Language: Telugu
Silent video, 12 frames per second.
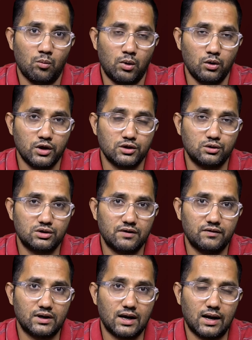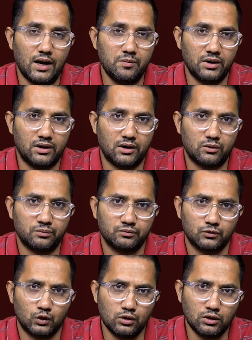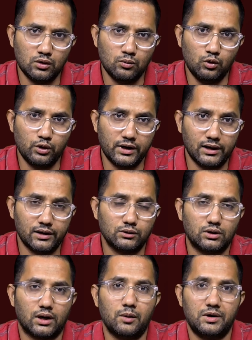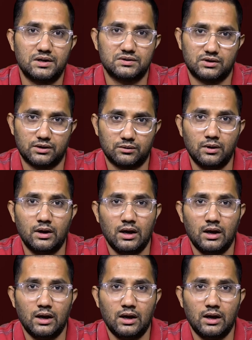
మరో ఇద్దరు తీవ్రంగా గాయపడ్డారు దుండగులు మూడు ఇళ్లను తగలబెట్టేశారు